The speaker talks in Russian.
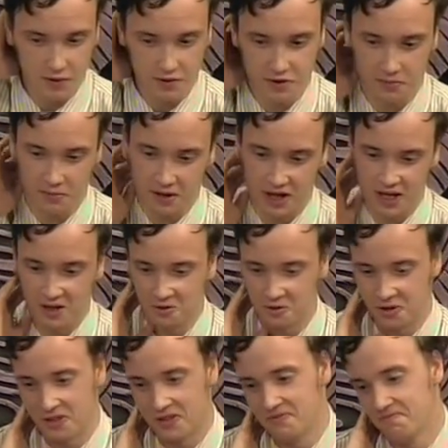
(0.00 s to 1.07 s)

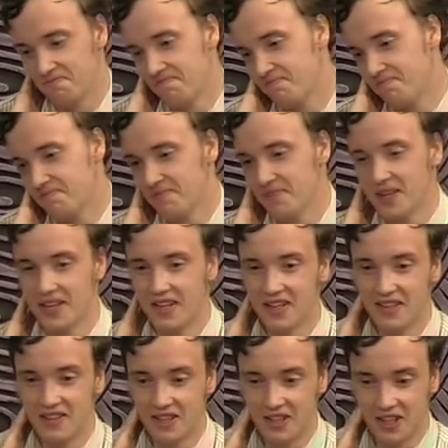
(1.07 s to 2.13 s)
собираются
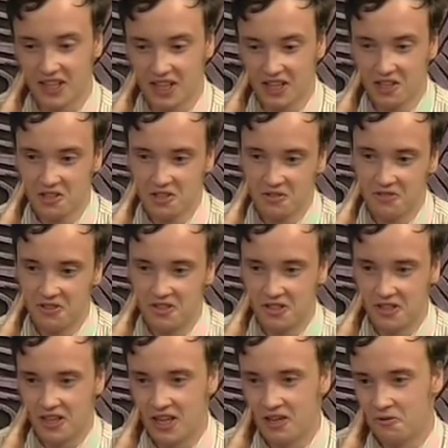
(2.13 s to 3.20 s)
на такие же
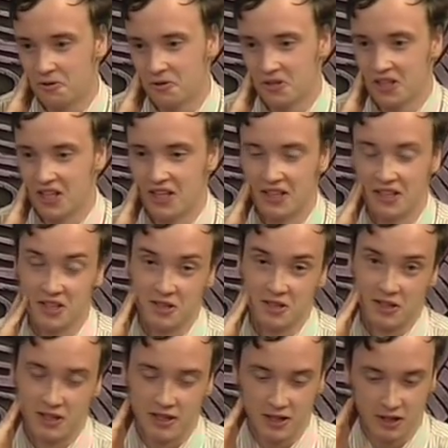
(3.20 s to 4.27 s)
вечера, вот я
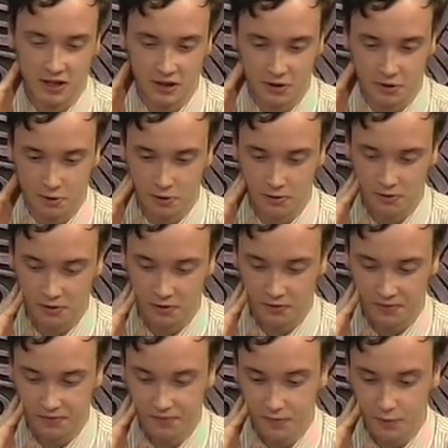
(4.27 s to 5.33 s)
несколько организовывал
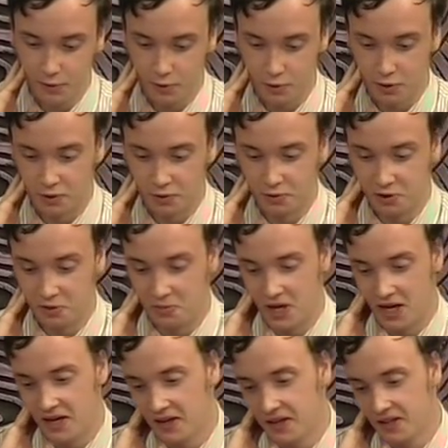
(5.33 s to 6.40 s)
уже у
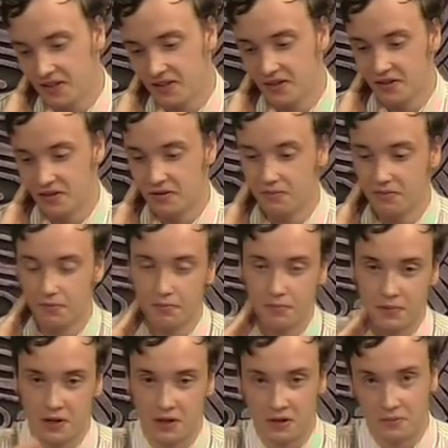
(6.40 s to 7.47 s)
себя
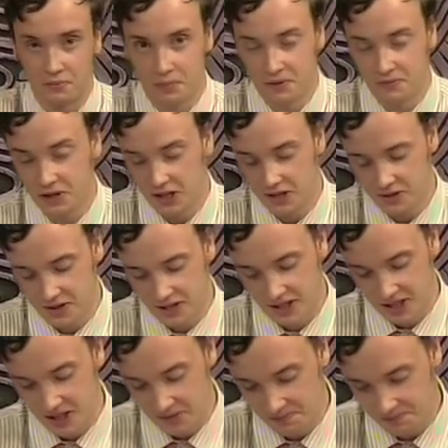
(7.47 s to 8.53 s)
угу. по, по всей
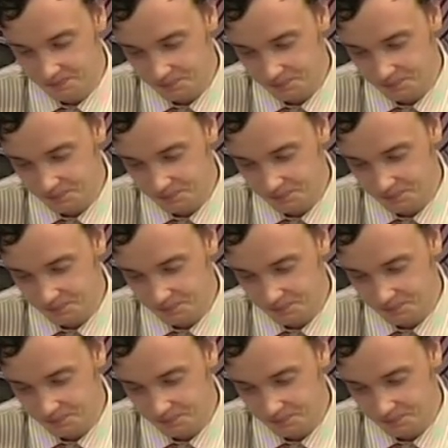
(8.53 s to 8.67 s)
стране.